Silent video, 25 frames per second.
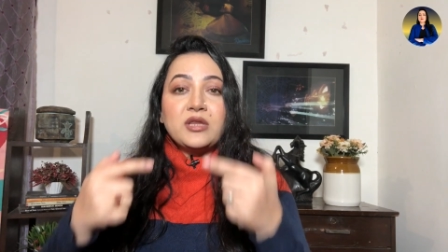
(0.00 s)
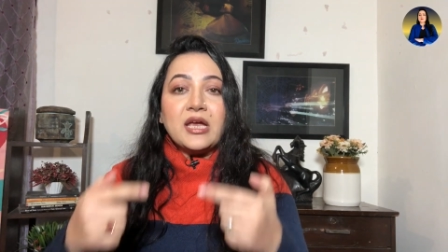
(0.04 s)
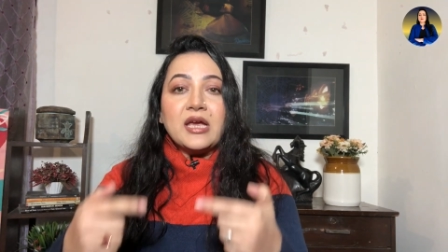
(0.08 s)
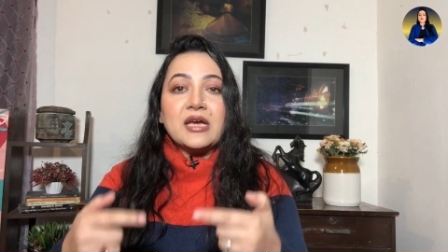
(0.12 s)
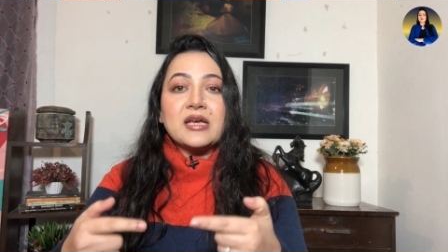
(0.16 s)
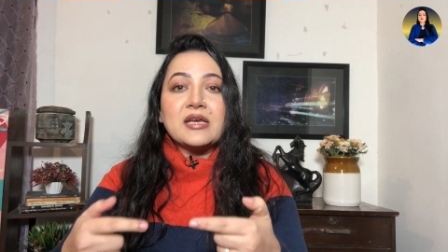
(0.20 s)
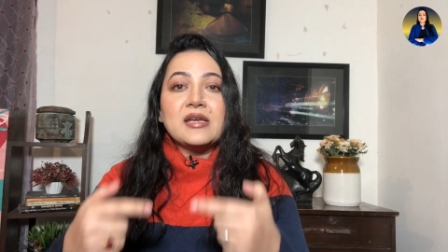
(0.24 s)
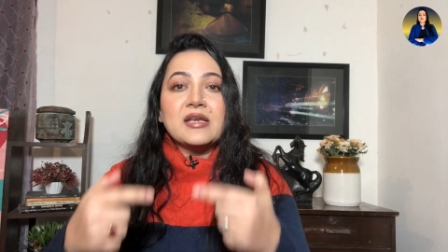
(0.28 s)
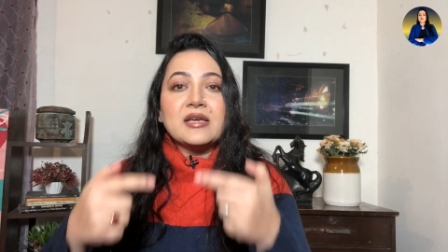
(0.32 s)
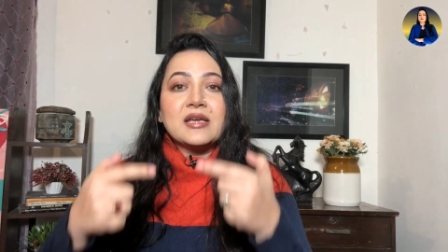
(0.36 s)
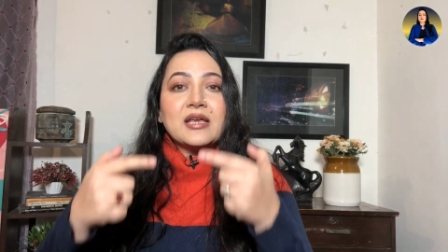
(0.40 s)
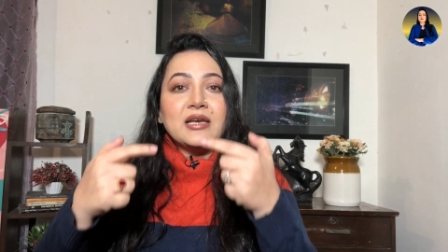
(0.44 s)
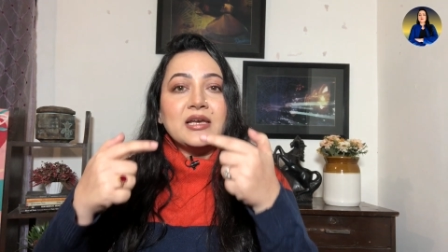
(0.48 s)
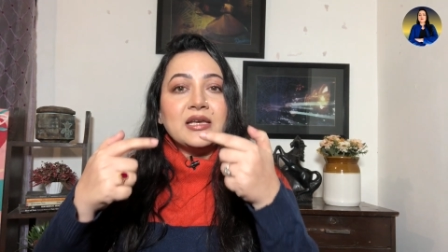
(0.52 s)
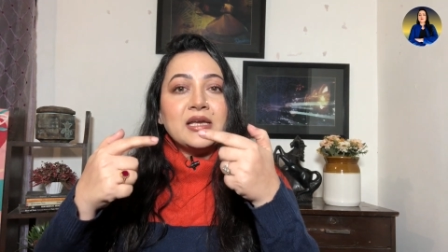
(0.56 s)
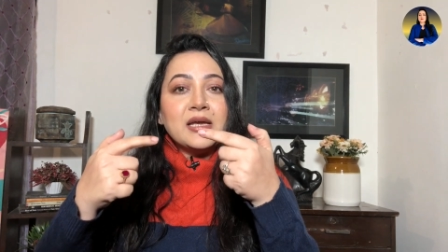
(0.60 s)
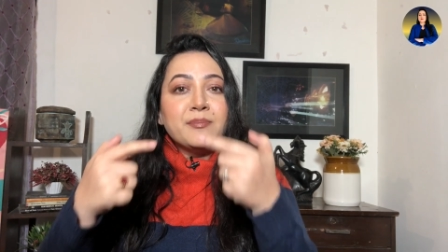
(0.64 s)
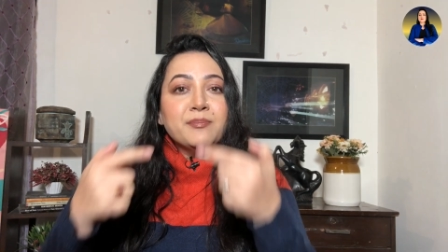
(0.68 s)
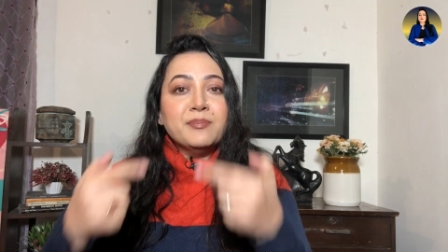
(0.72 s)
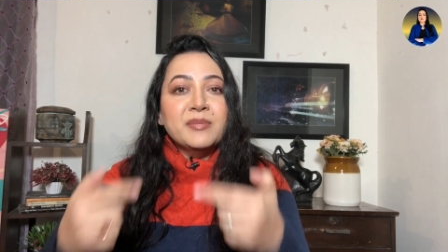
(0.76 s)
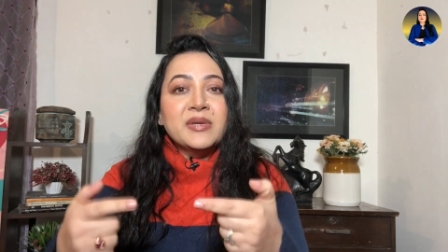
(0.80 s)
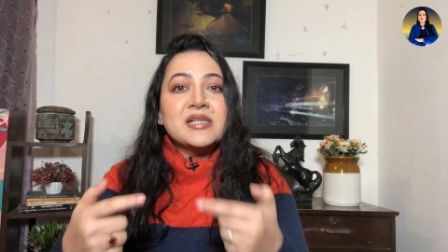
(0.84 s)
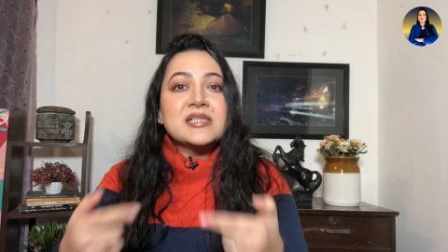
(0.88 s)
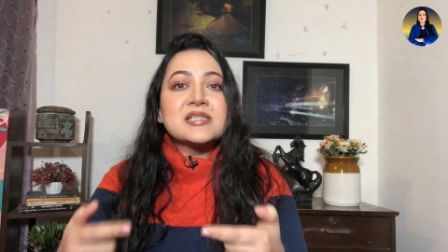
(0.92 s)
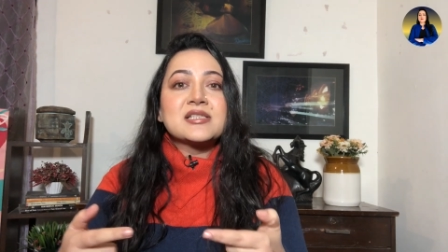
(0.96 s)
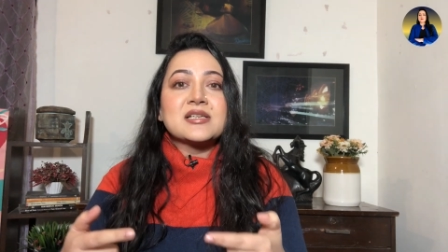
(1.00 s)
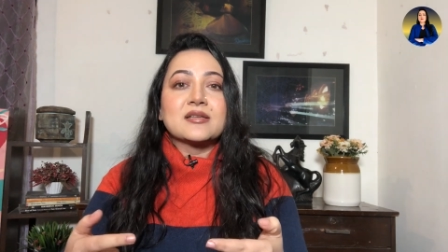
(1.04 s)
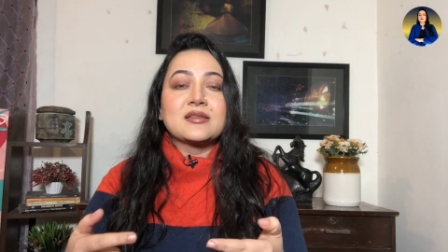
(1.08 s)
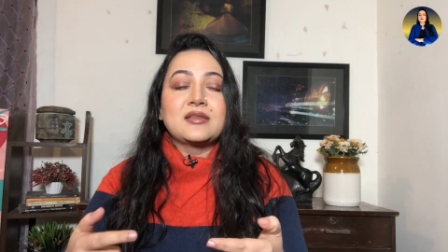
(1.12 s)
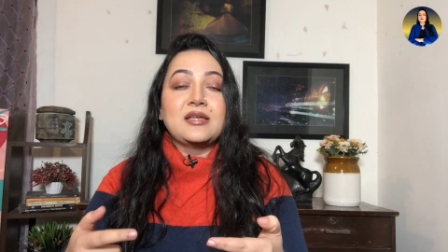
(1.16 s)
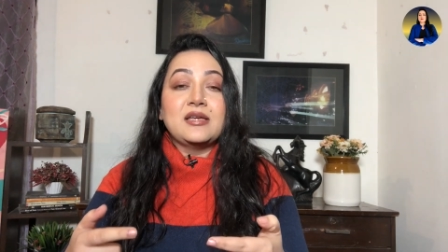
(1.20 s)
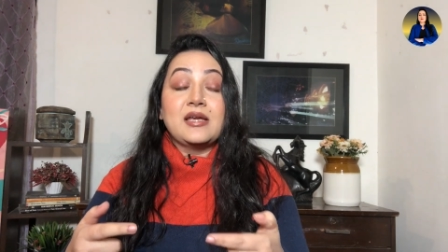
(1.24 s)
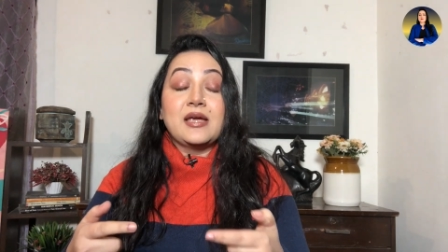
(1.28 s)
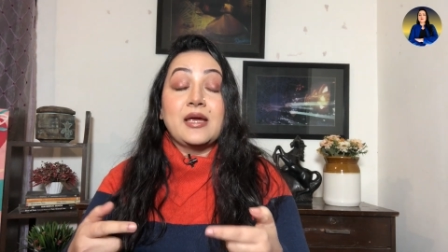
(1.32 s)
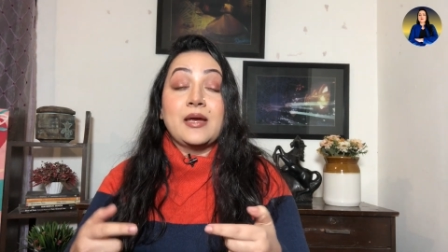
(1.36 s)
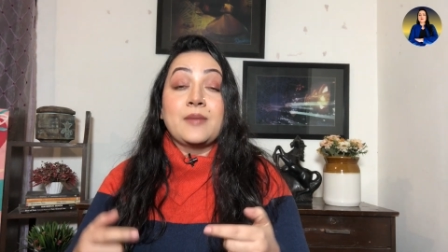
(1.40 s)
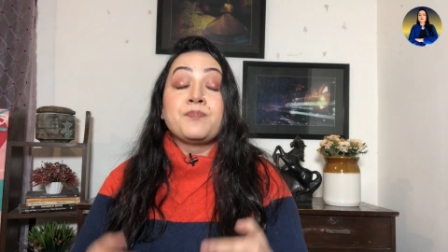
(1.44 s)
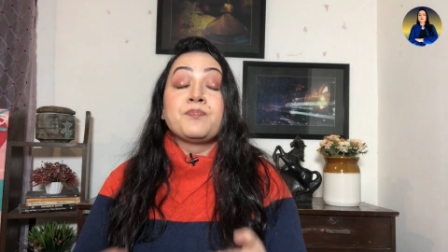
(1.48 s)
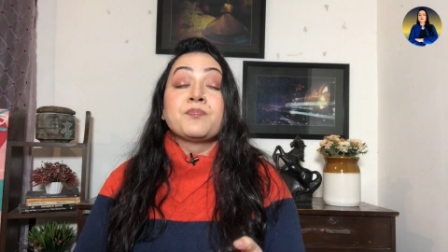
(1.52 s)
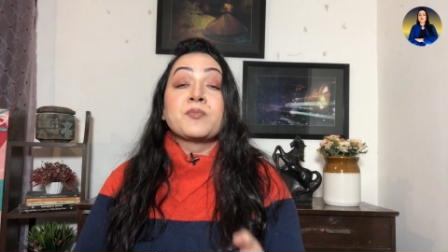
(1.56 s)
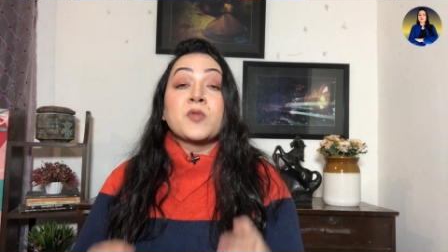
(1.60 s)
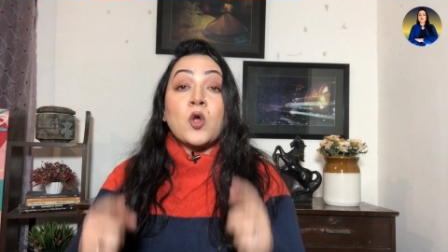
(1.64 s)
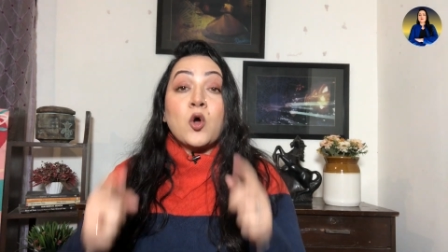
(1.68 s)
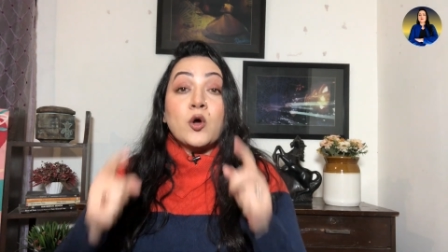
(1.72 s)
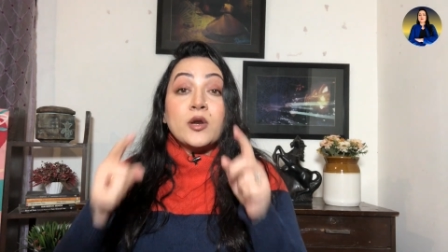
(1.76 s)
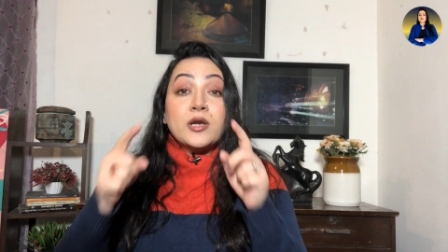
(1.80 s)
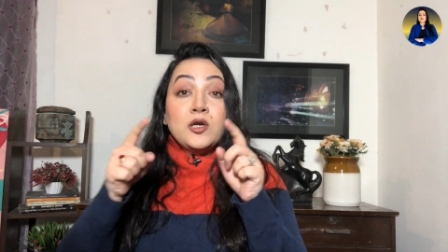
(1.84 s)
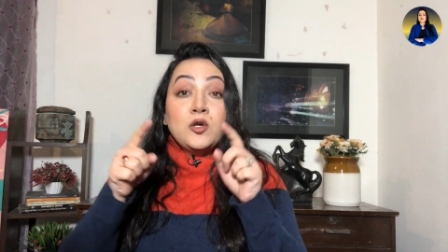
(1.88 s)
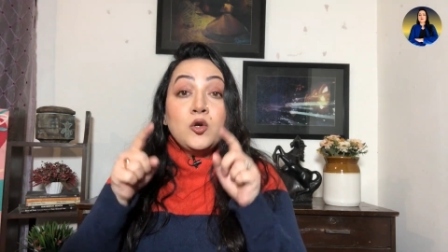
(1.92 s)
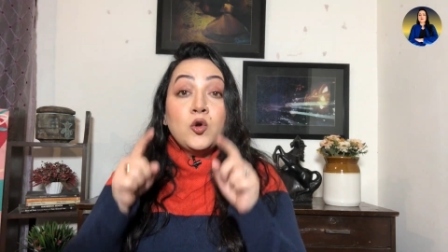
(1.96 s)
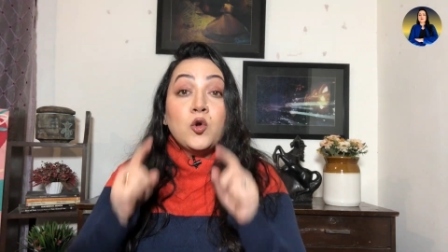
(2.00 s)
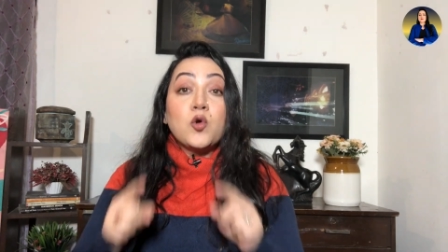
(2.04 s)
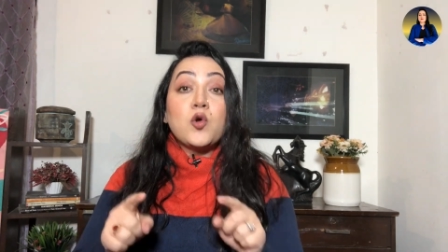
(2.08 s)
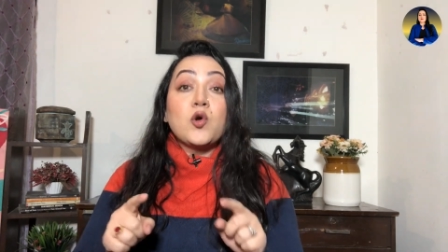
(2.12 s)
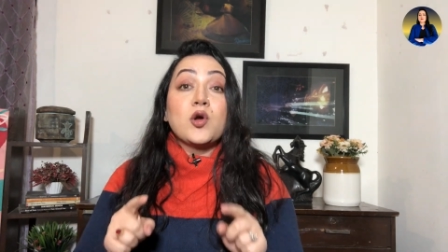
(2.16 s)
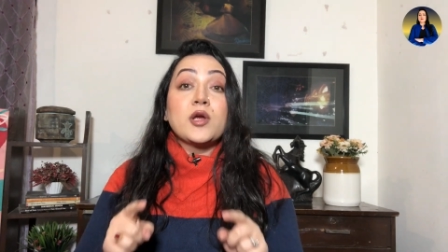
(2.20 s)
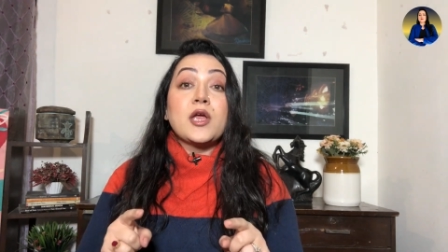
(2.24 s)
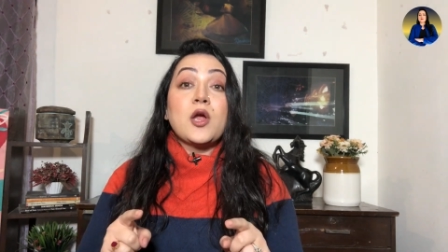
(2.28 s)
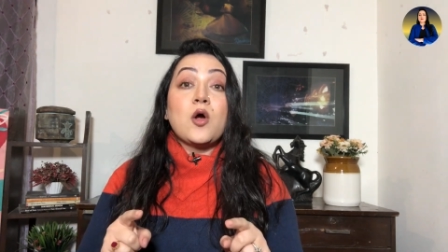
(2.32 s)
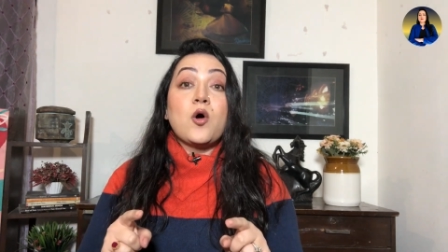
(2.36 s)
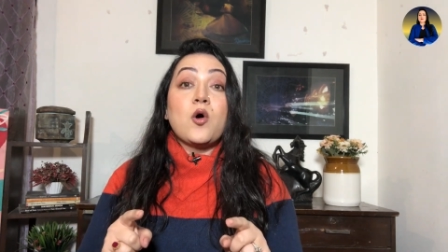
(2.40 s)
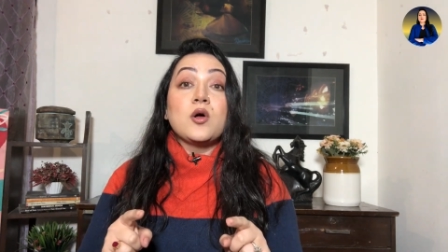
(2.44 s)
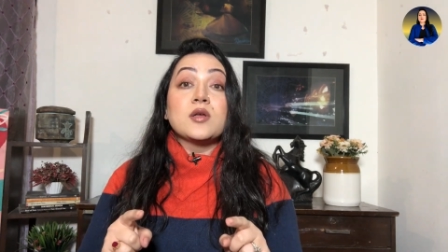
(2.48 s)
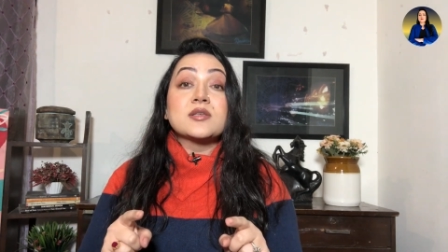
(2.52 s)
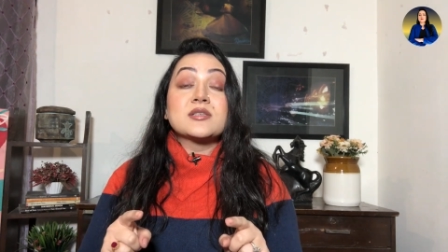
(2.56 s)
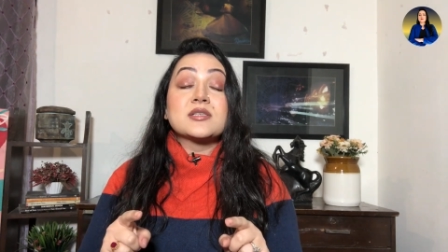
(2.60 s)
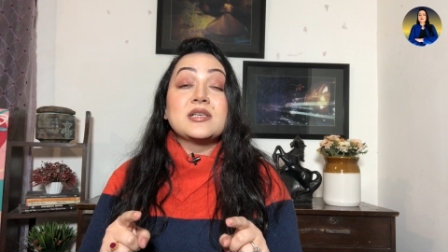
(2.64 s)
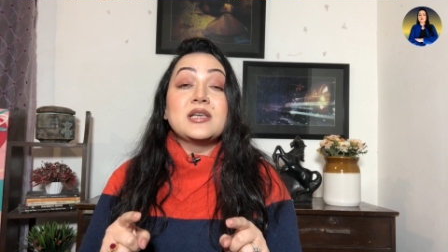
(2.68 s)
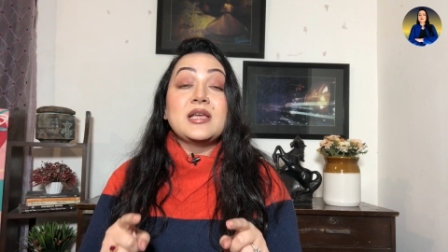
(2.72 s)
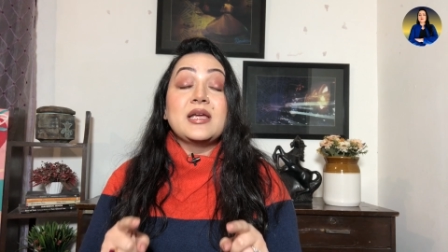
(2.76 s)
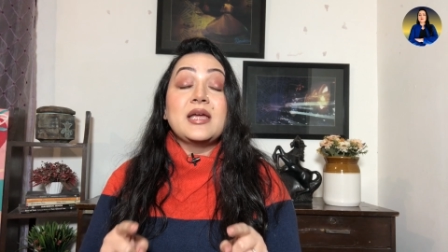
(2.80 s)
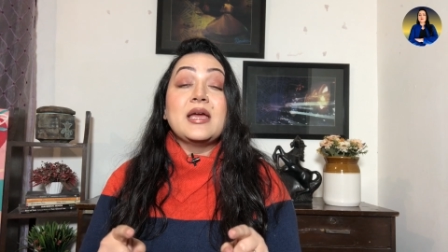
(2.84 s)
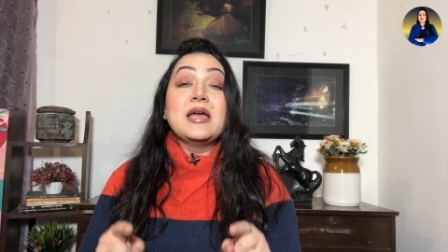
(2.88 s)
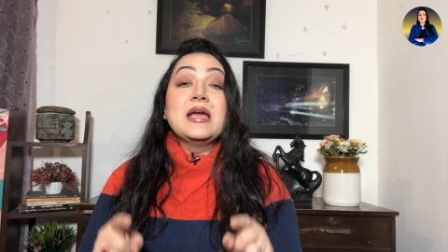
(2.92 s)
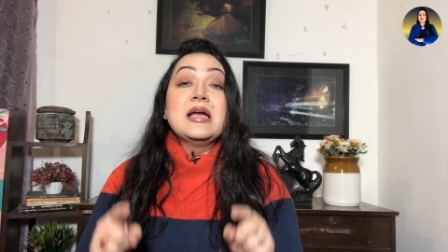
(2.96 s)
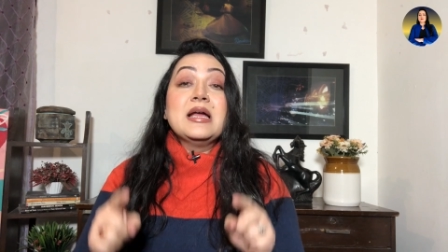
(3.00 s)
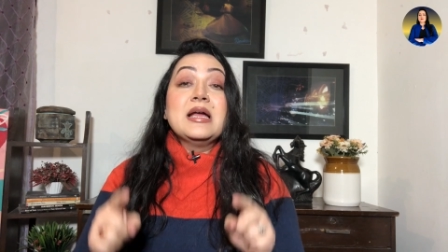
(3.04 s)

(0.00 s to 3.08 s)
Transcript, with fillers: देखने के लिए मिल सकती हैं और इन लोगों के हौसले